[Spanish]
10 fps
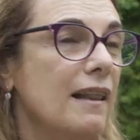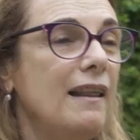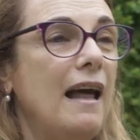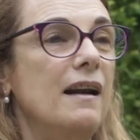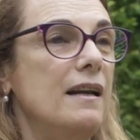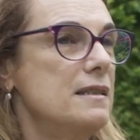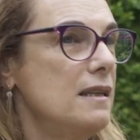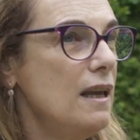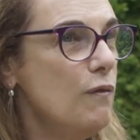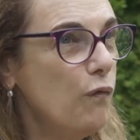de
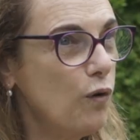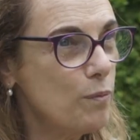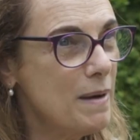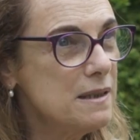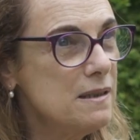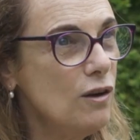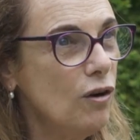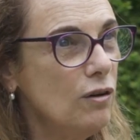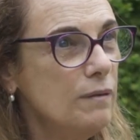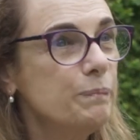darles información